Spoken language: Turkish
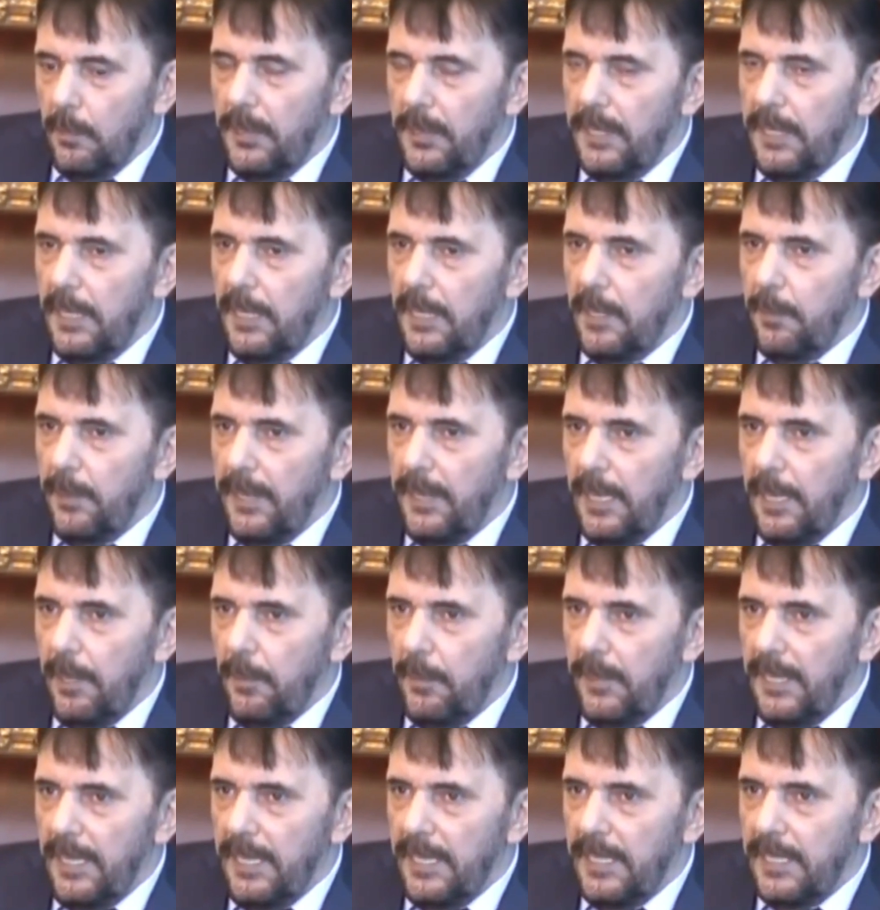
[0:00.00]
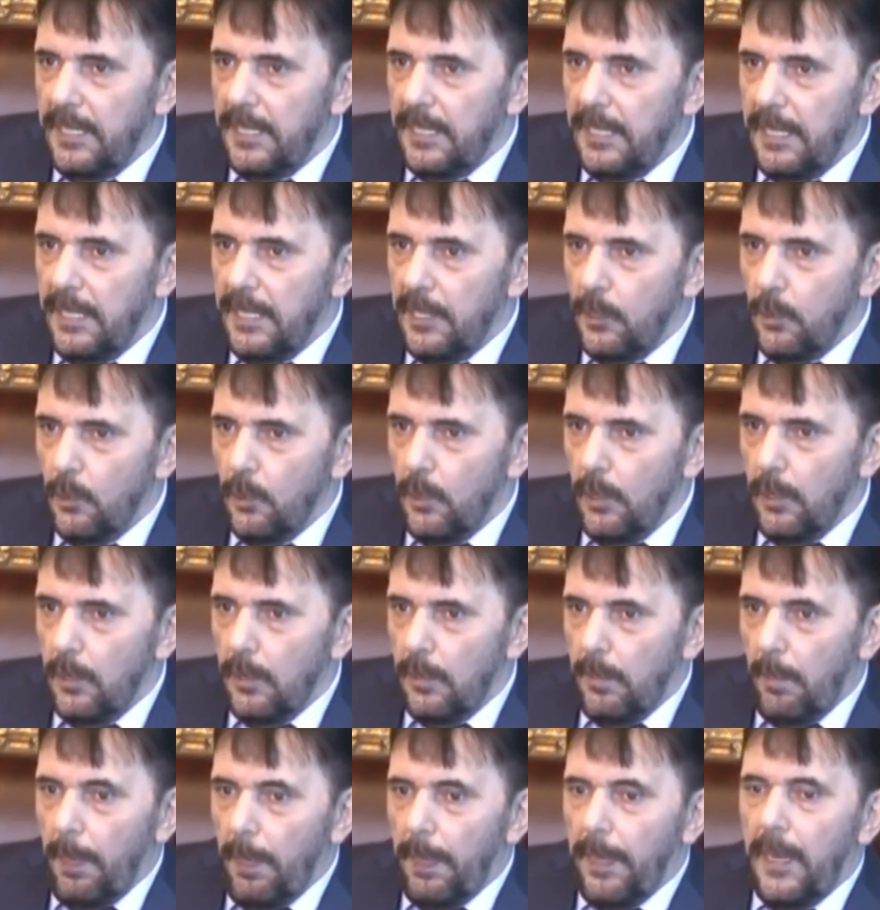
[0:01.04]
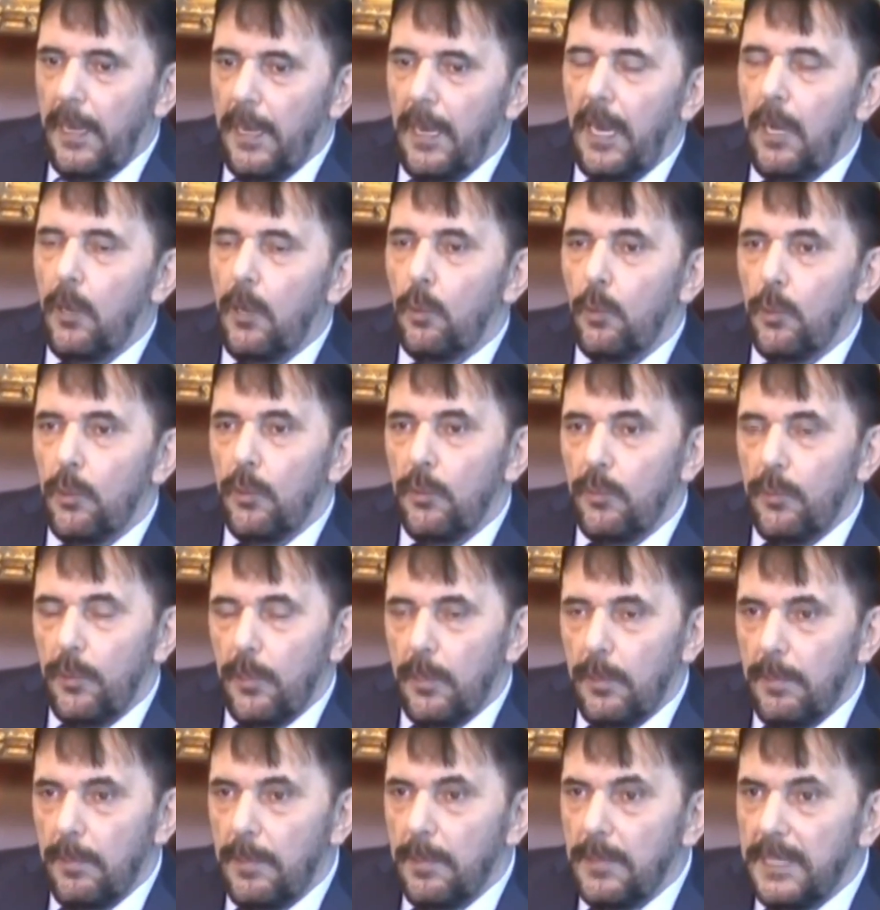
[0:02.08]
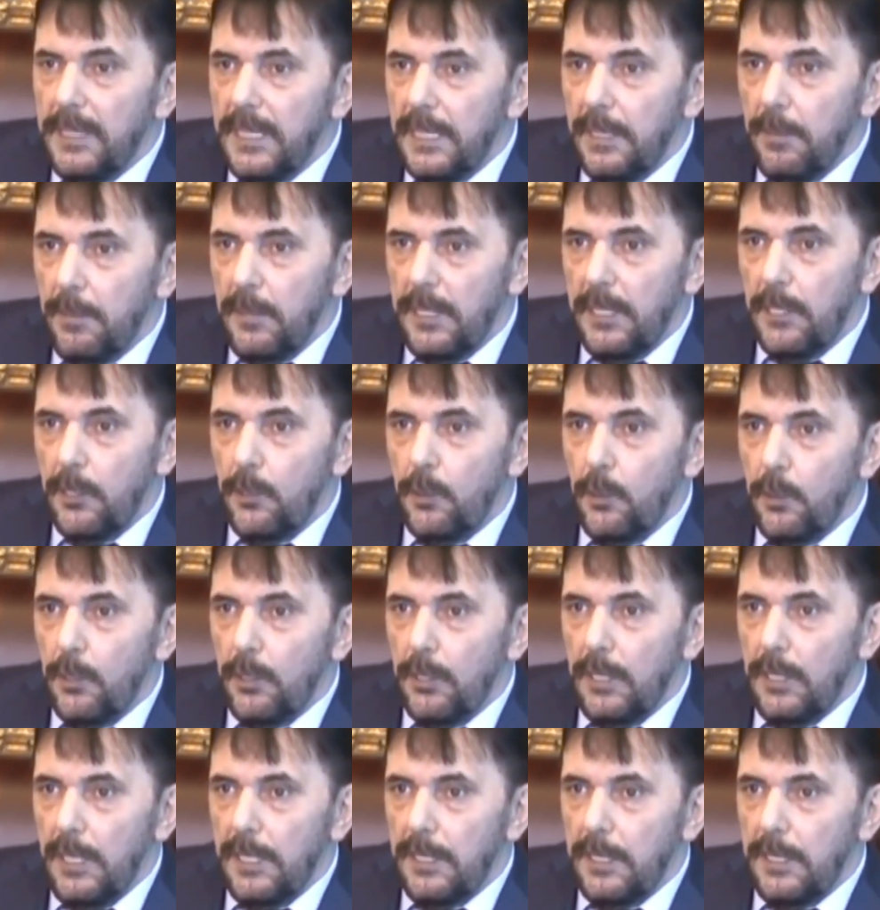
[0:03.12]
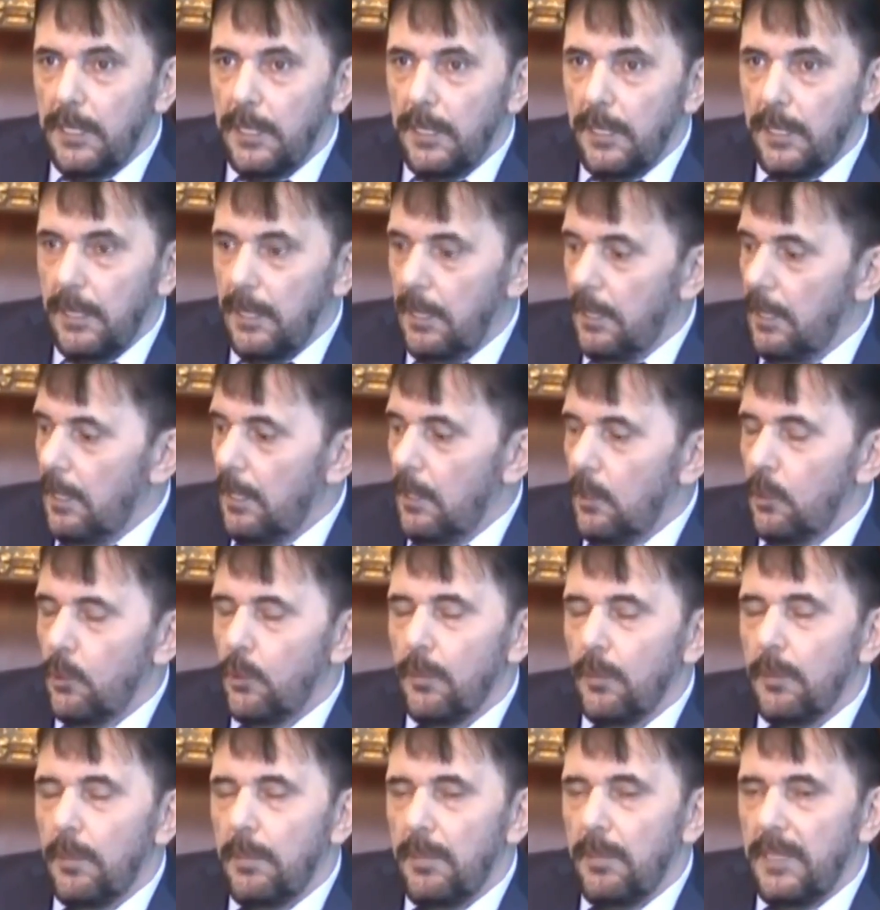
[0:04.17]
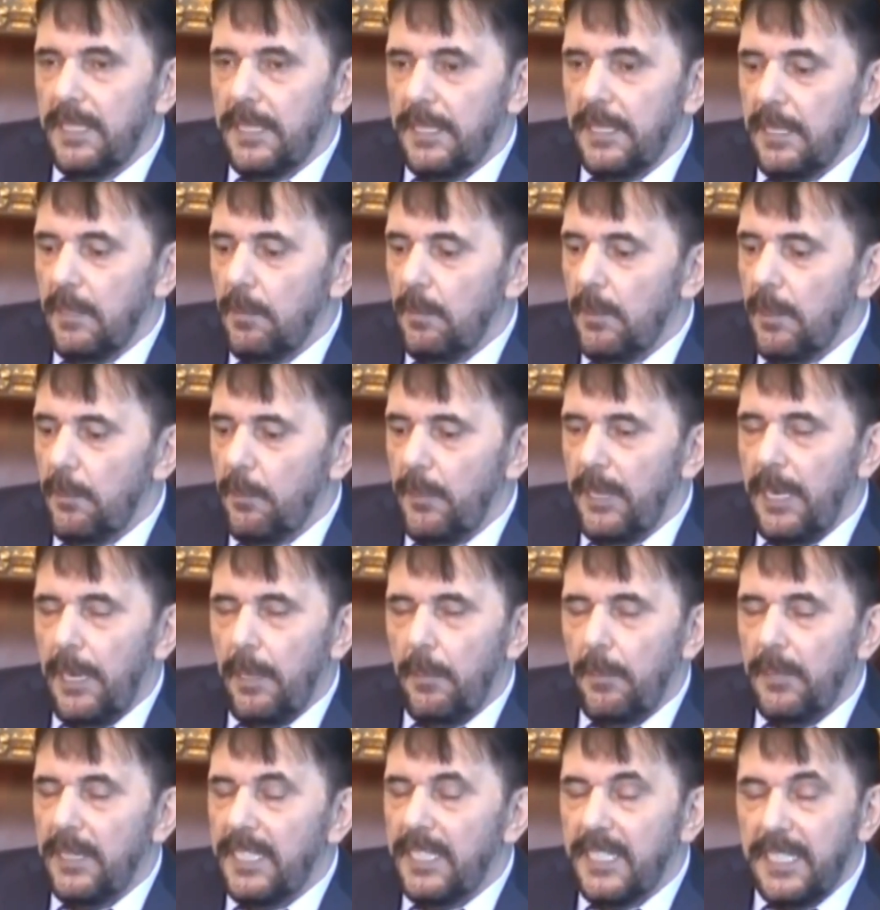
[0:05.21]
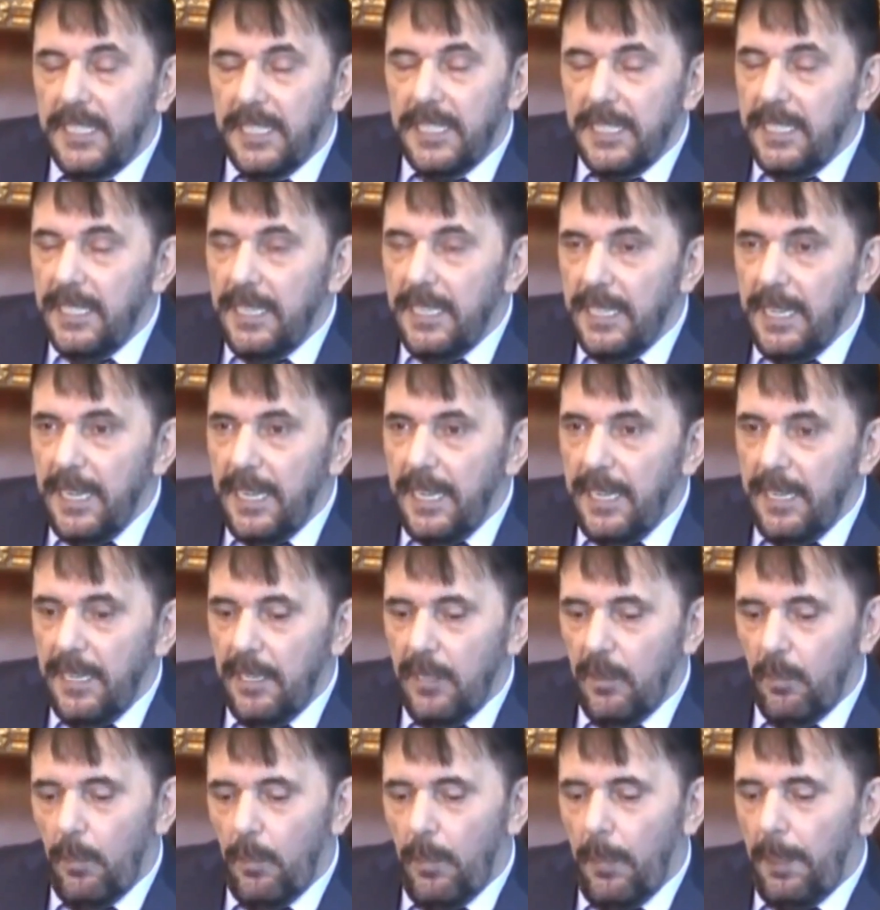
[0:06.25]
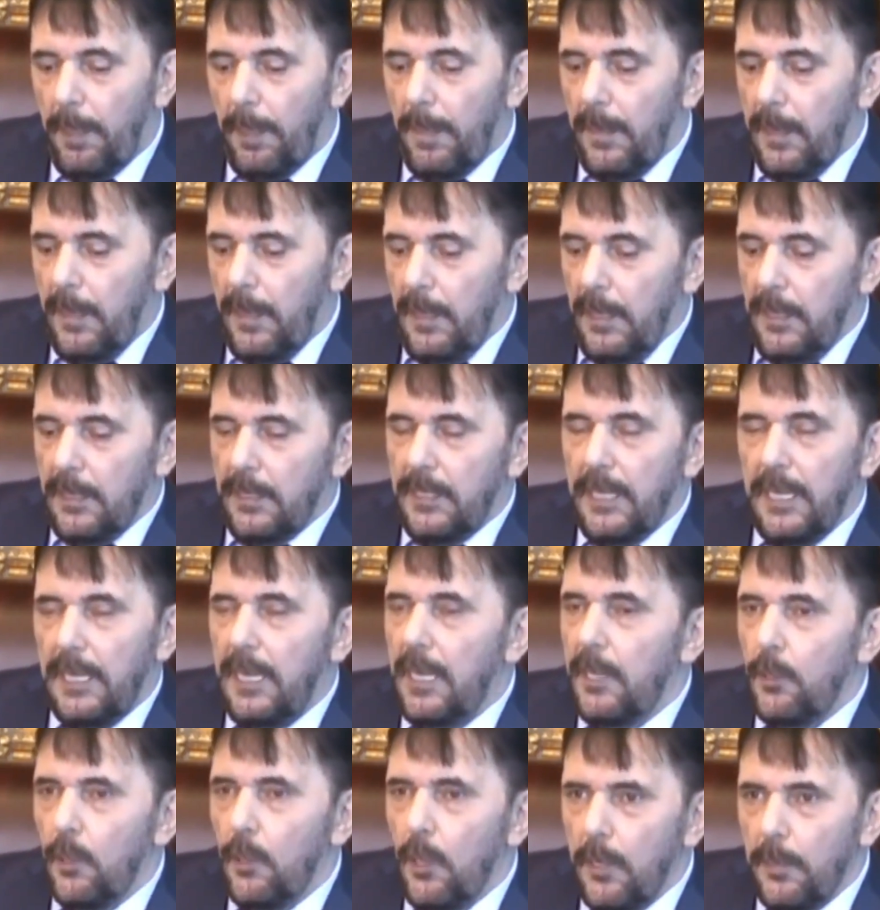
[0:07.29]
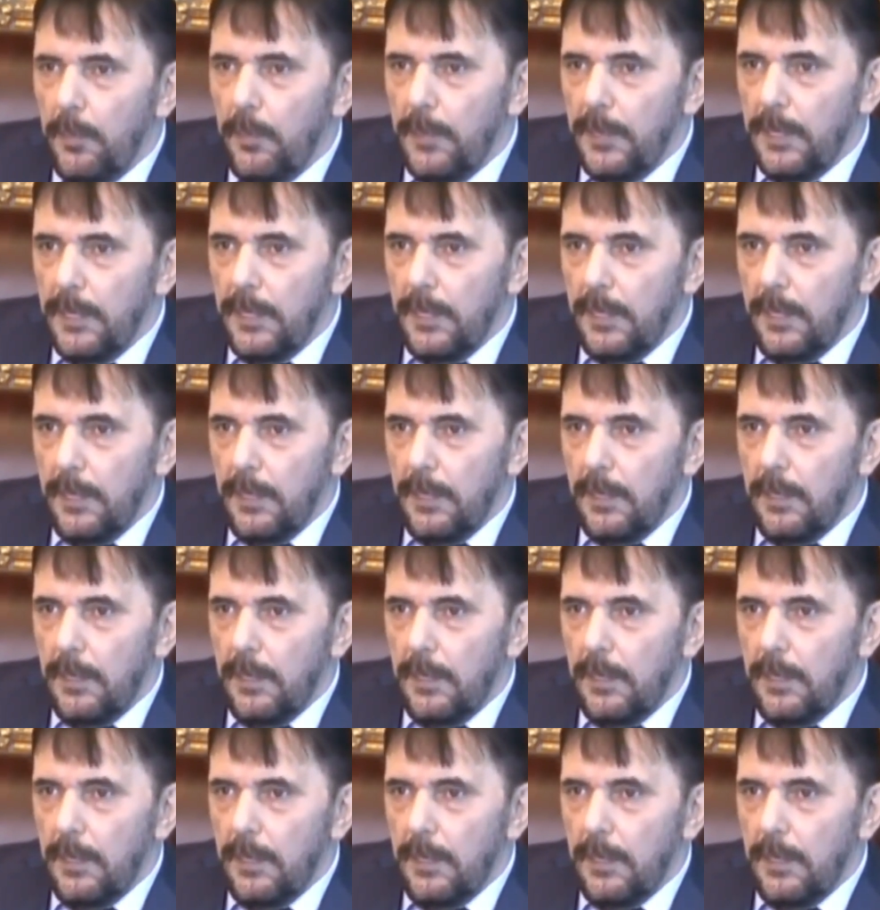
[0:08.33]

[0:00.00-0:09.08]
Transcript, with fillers: Birlik beraberlik içerisinde olun. Ha üniforma mı giymek istiyorsun askeriye? Cumhurbaşkanımla beraber gittin Saray yok mu dedi.